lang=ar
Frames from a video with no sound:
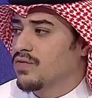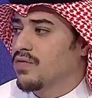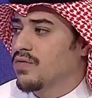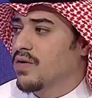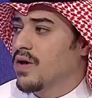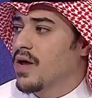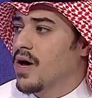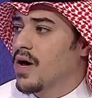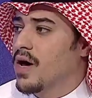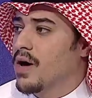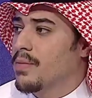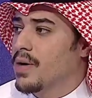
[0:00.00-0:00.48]
شوف
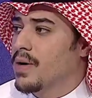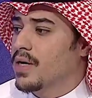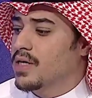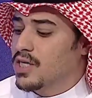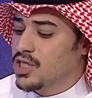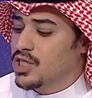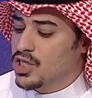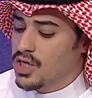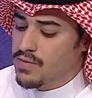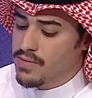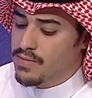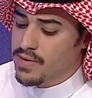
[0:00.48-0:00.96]
انا
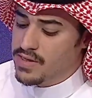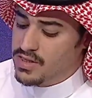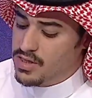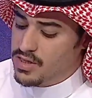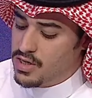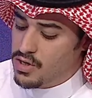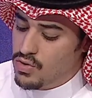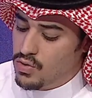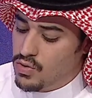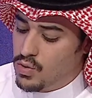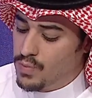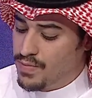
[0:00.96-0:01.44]
بعطيك شيء مازن
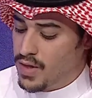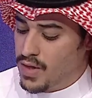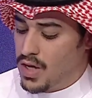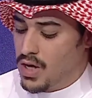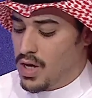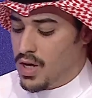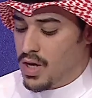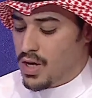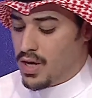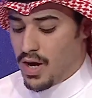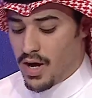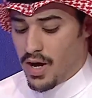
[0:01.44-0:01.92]
انه
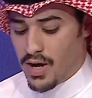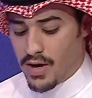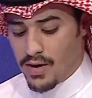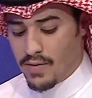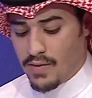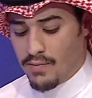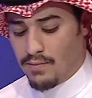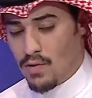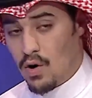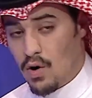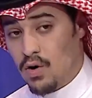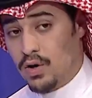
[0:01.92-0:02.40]

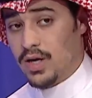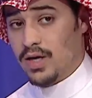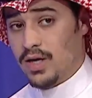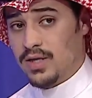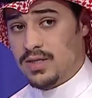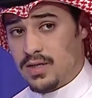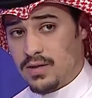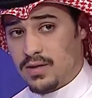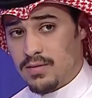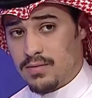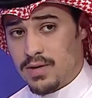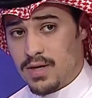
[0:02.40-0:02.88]
آه، اوكي
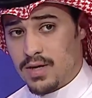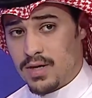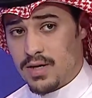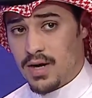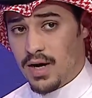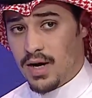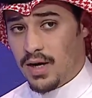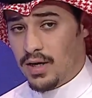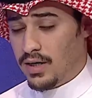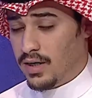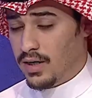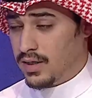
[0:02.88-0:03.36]
يمكن
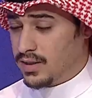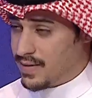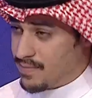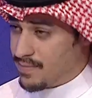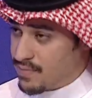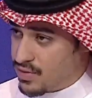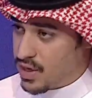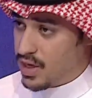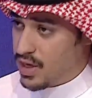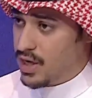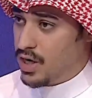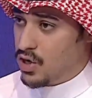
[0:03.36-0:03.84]

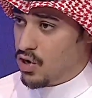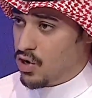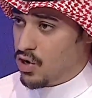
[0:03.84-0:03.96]
التمثيل